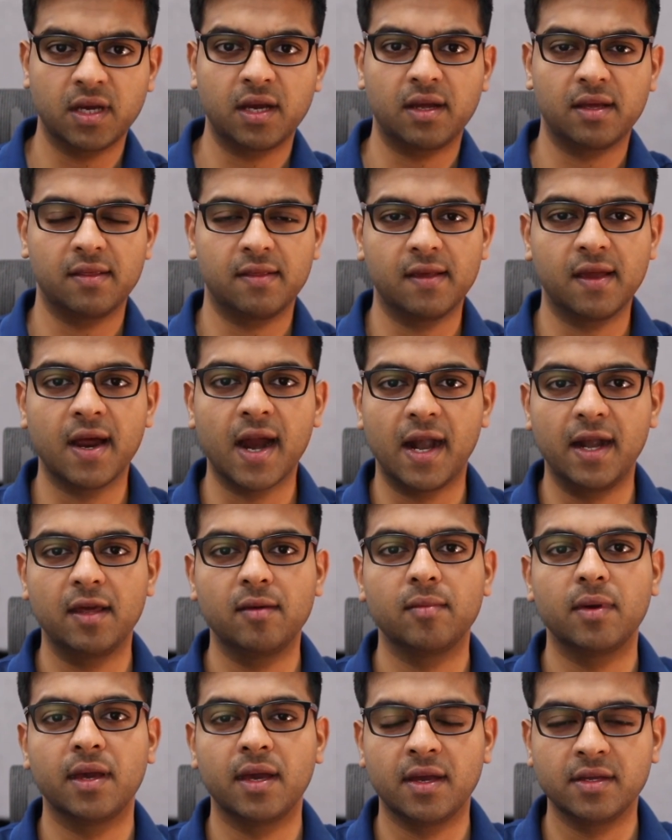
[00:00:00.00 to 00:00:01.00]
किसी गाड़ी
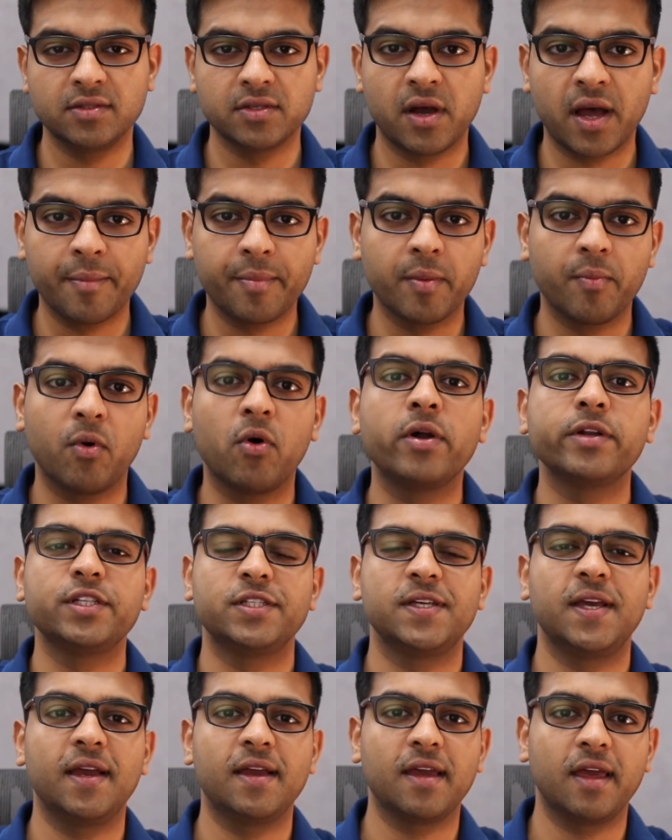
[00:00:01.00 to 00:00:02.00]
में है जहाँ पे बहुत
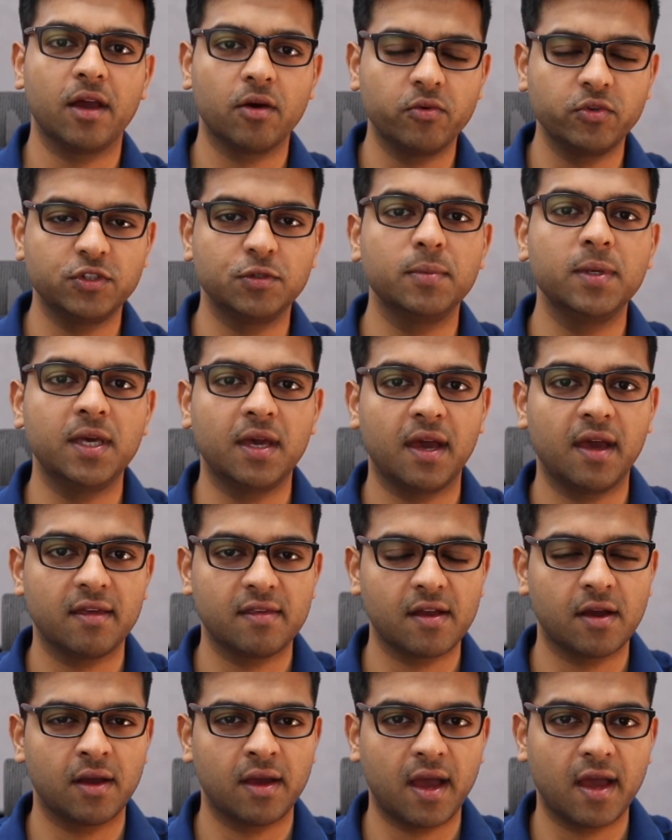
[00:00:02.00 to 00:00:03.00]
शेक है या कुछ भी है
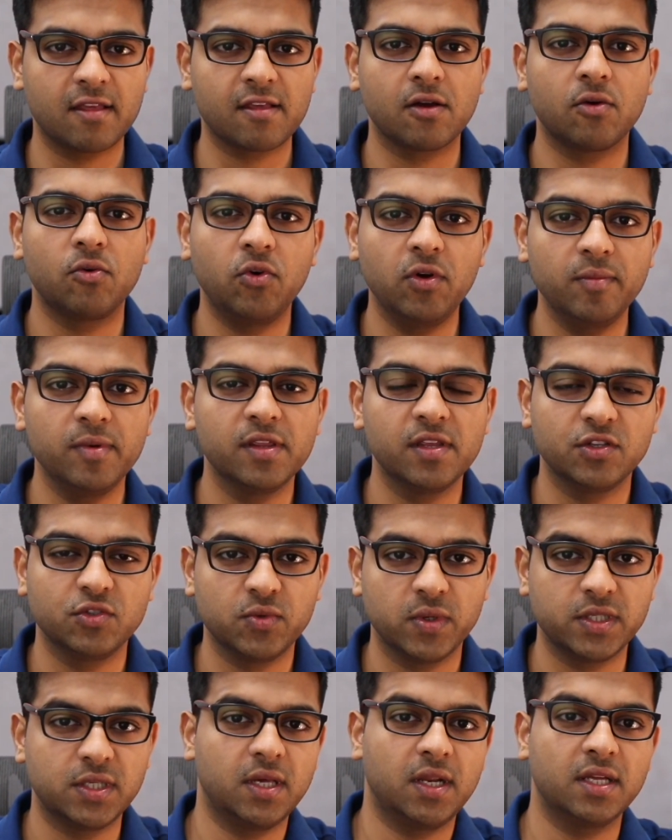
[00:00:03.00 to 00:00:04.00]
ऐसा ऐसा कोई भी
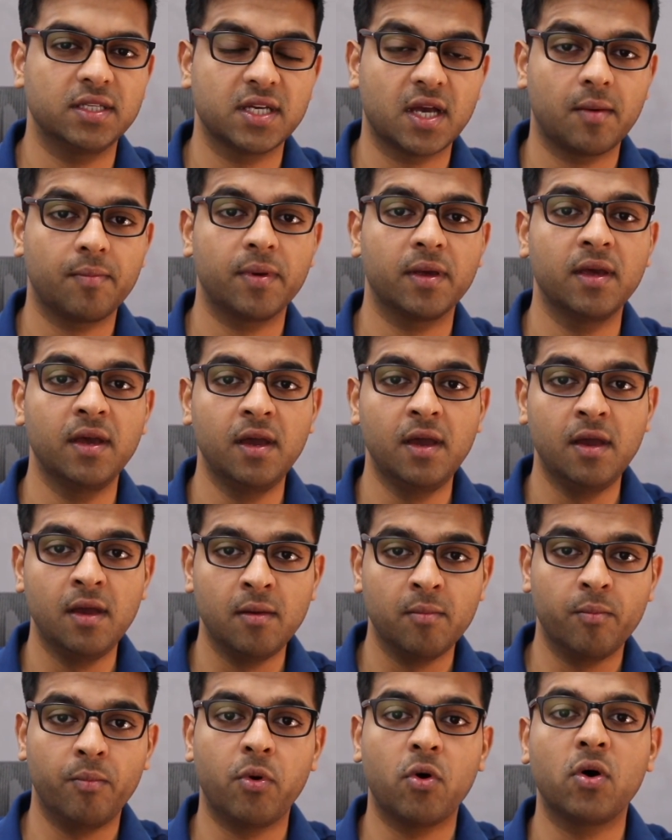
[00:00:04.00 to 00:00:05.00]
सिचुएशन है जहाँ पे
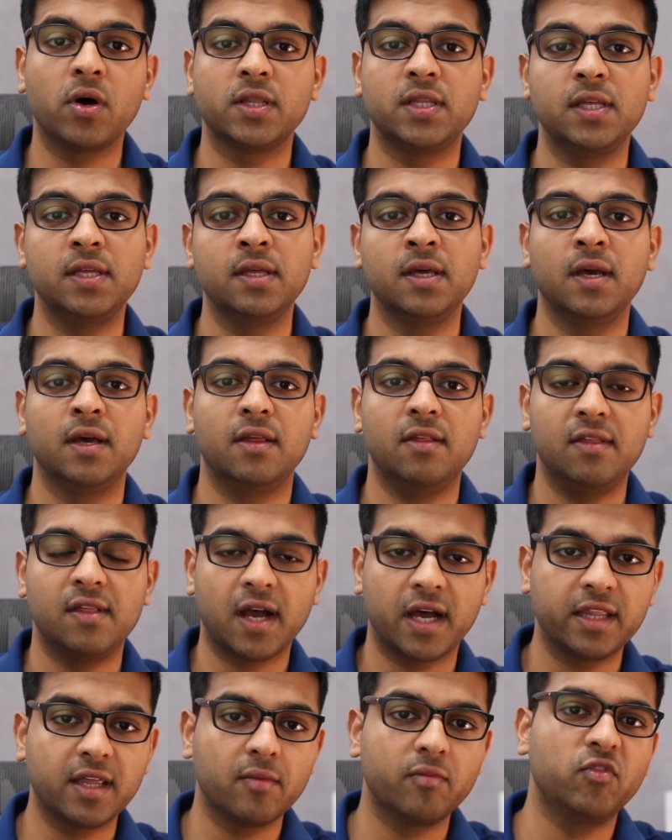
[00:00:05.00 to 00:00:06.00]
बहुत ही
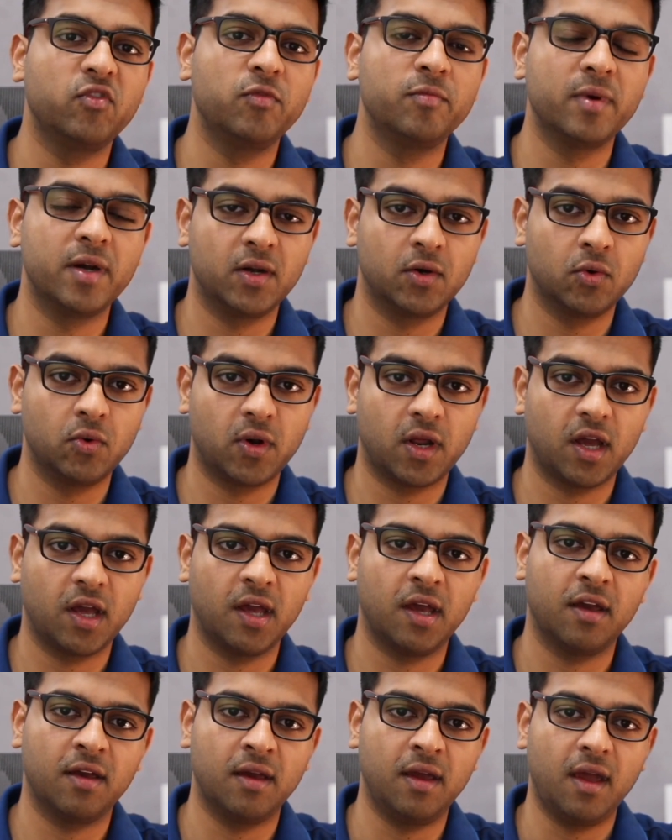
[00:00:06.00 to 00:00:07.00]
ज़्यादा मूवमेंट हो रहा
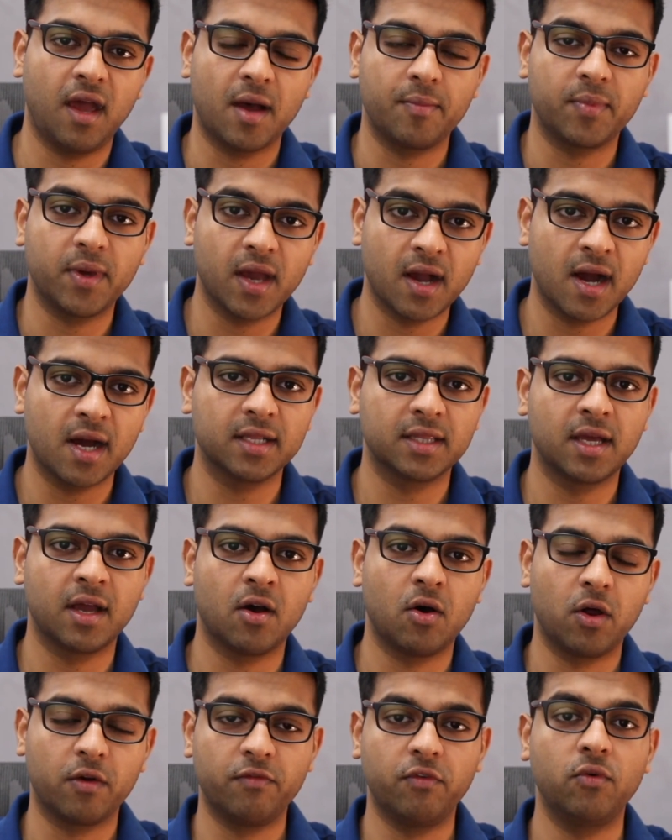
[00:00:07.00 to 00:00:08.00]
है आपके हाथ का
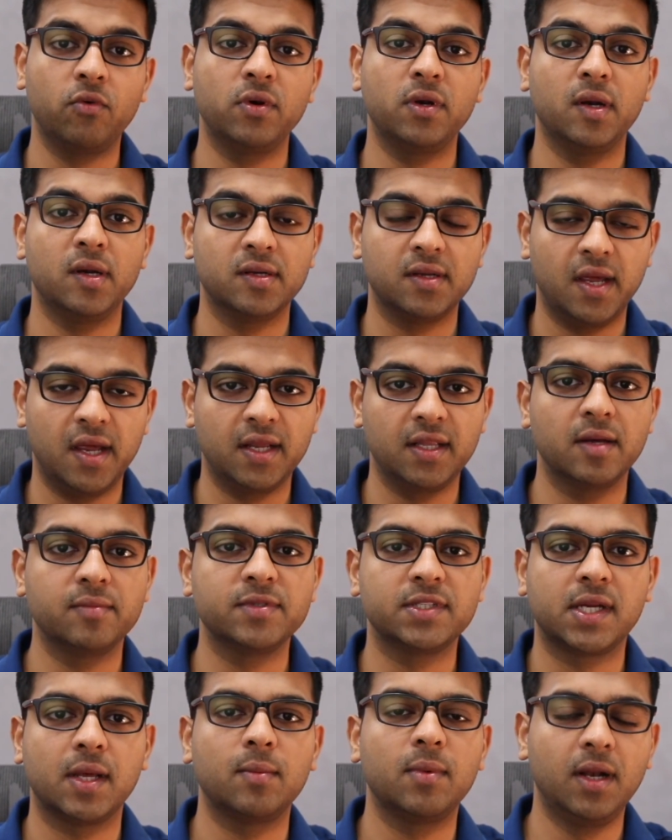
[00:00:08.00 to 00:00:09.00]
और फ़ोन एकदम
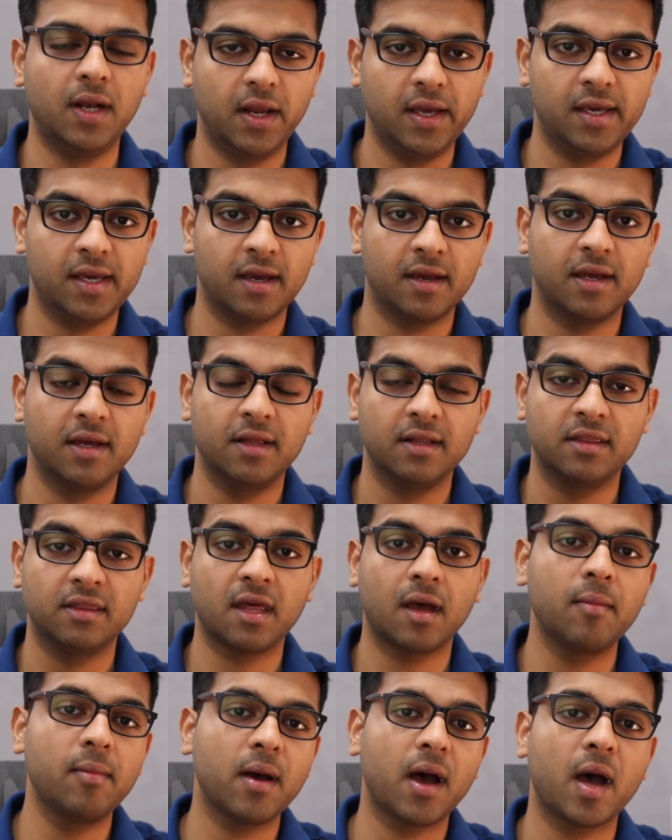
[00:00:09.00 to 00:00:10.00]
स्टेबल नहीं है
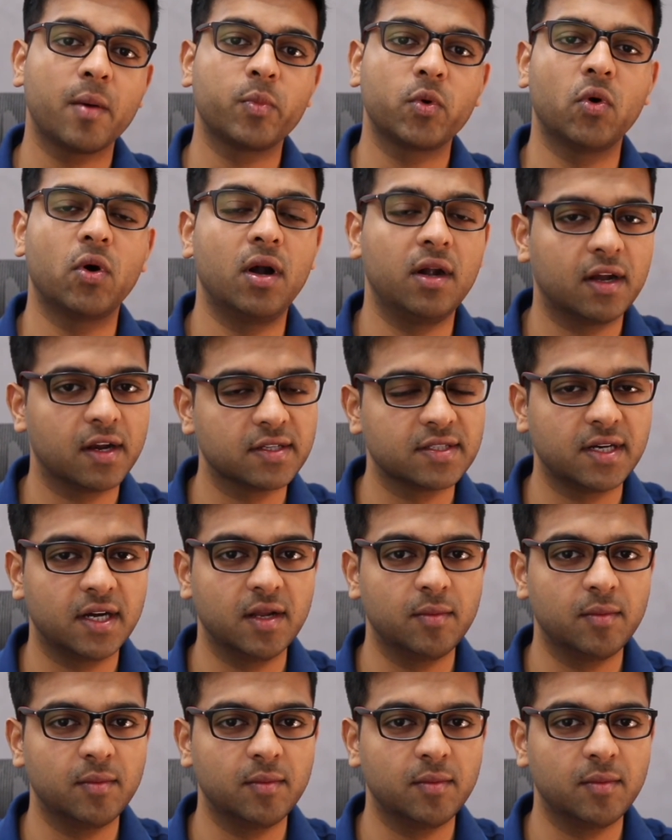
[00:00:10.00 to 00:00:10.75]
तब आपको अल्ट्रा स्टडी